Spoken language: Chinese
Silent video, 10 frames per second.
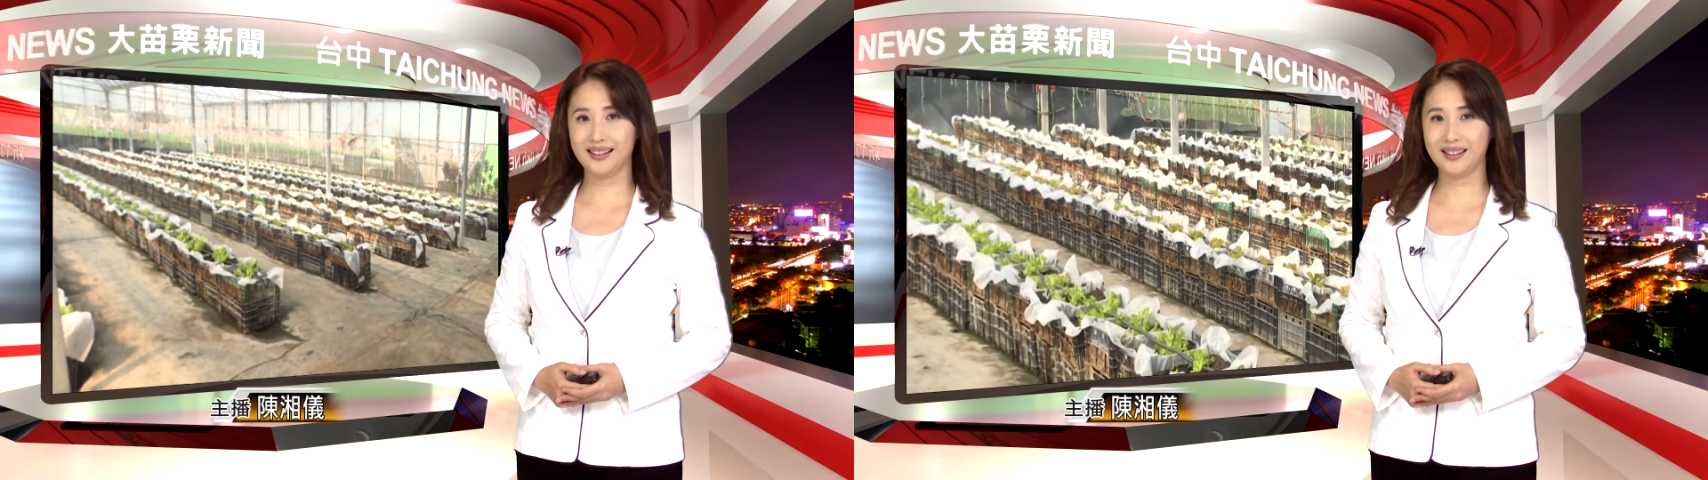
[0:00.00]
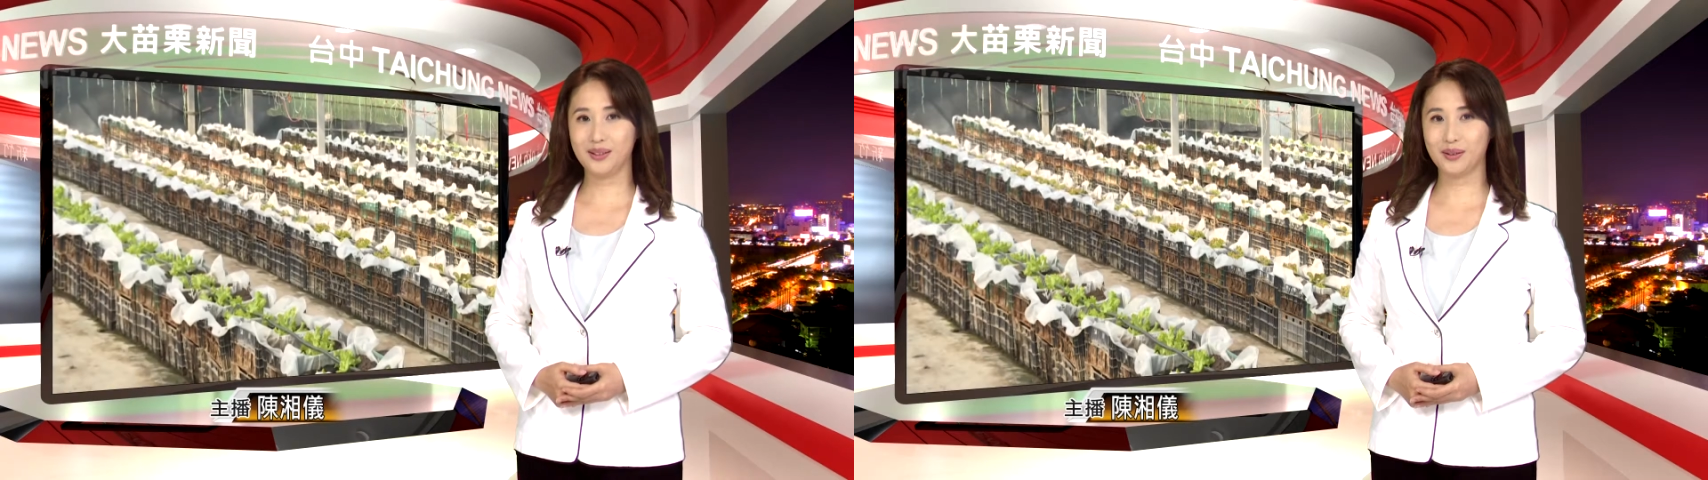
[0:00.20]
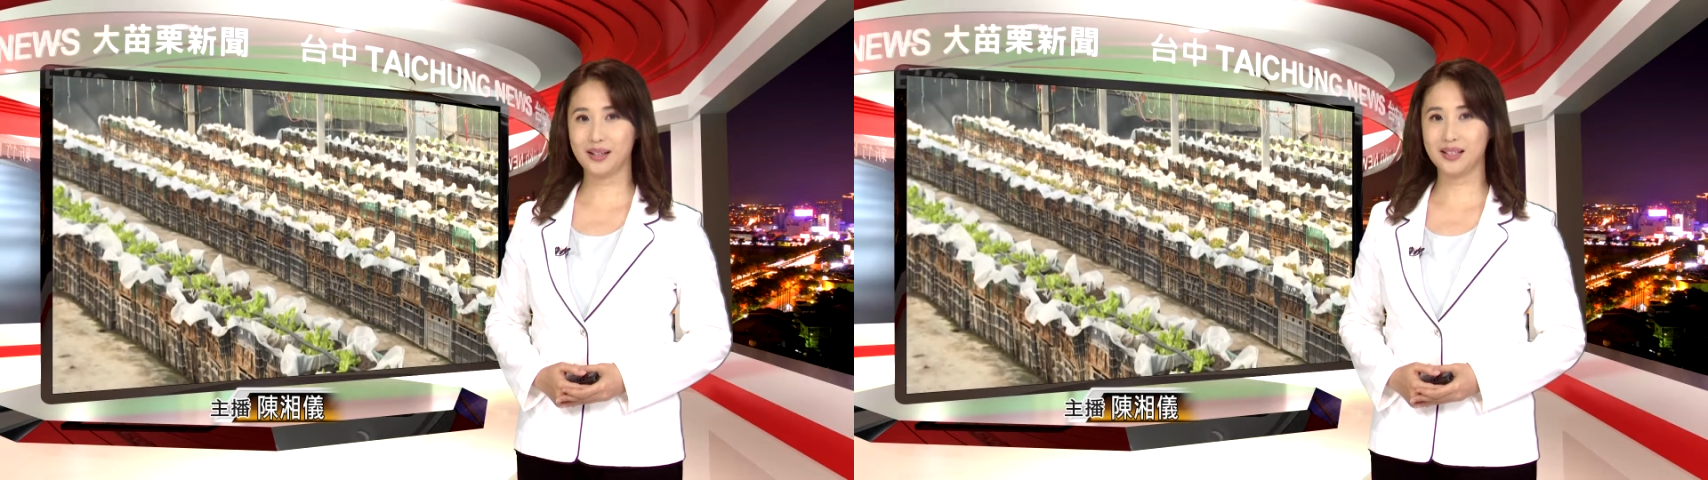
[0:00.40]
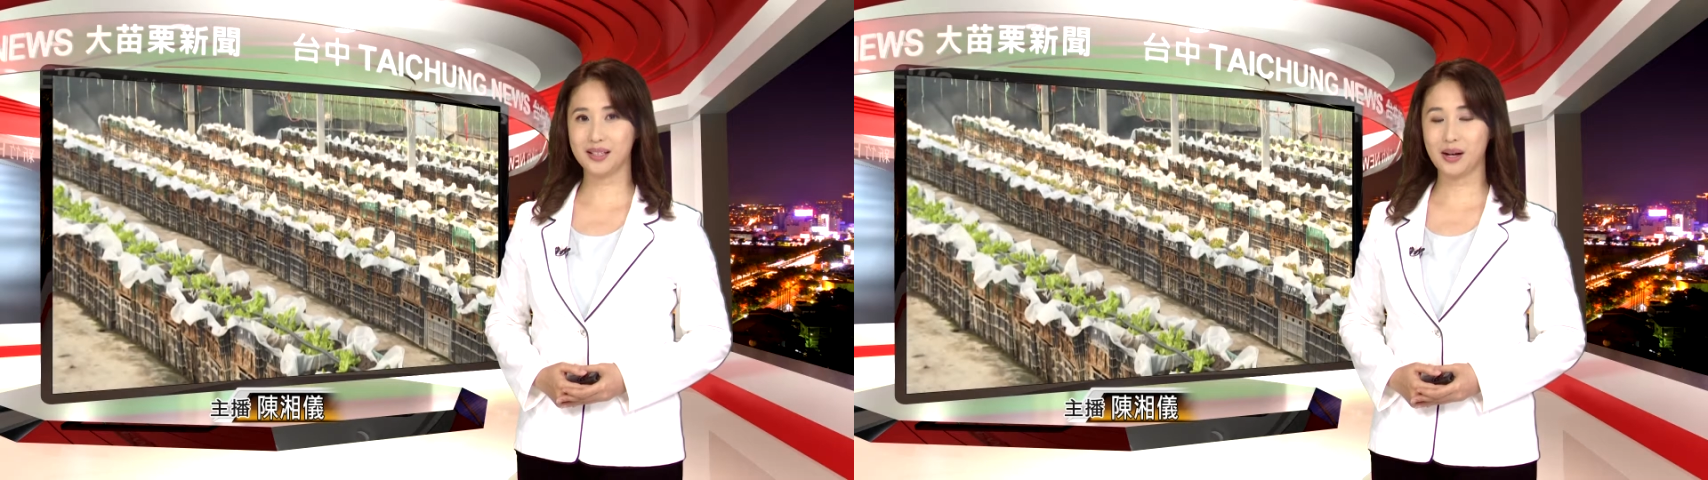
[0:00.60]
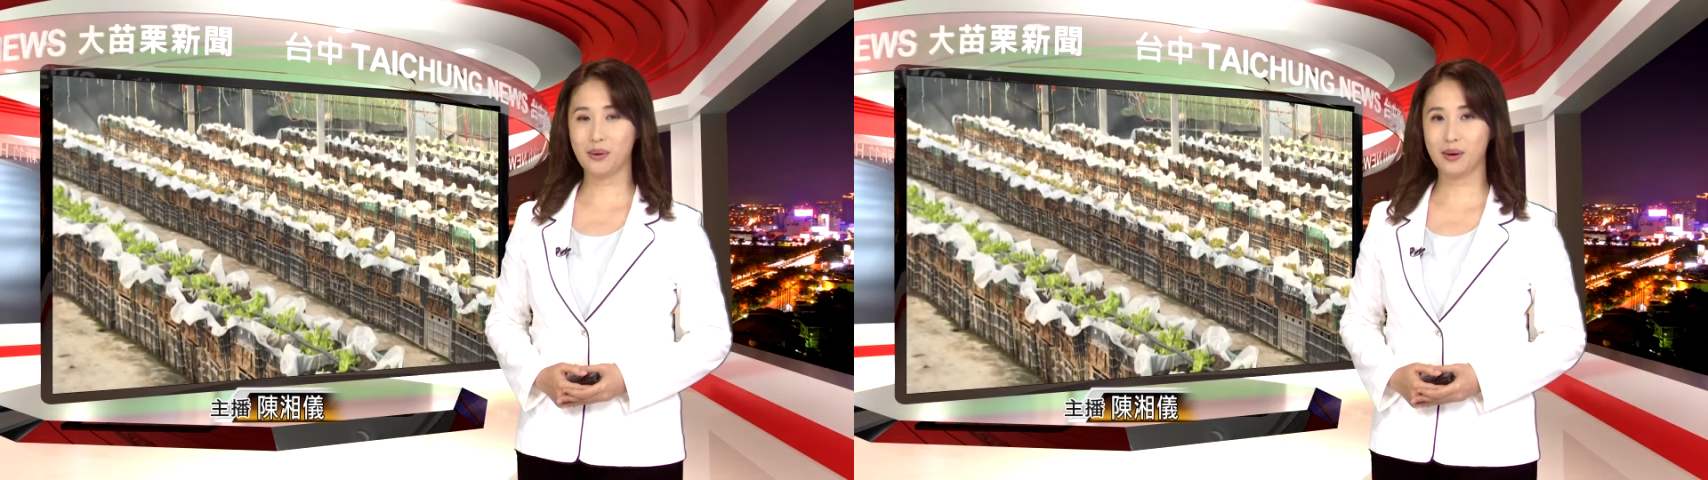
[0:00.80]
利用了
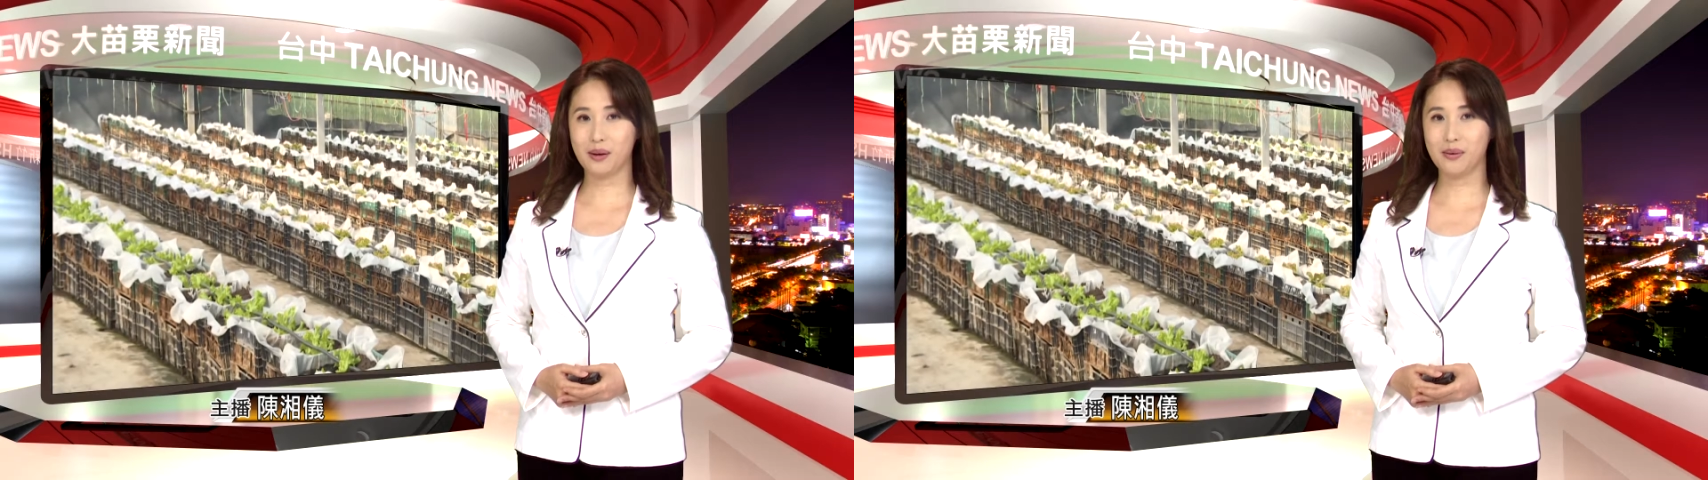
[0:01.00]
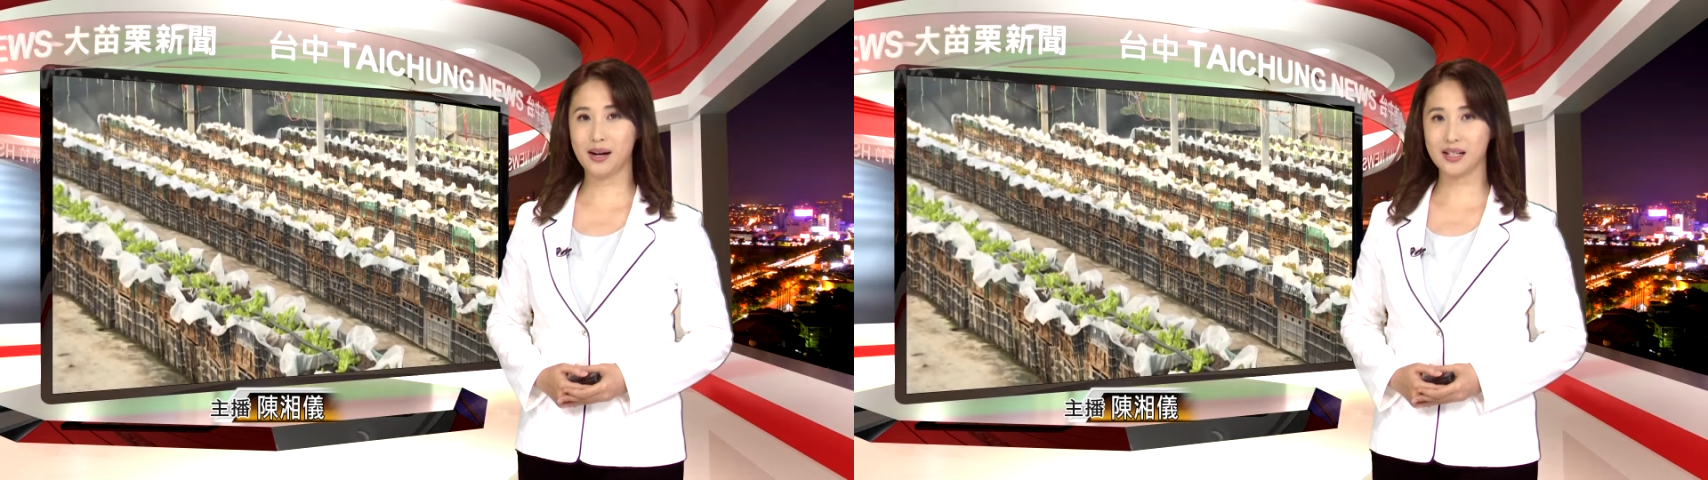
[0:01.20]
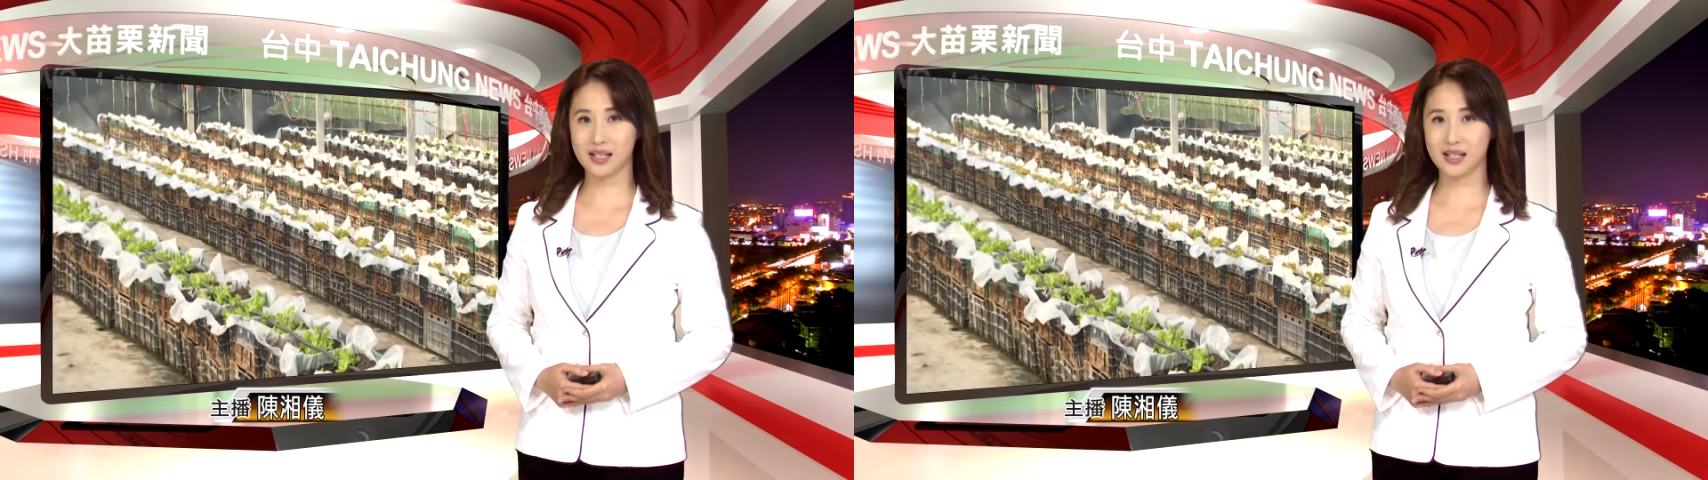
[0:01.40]
小黄瓜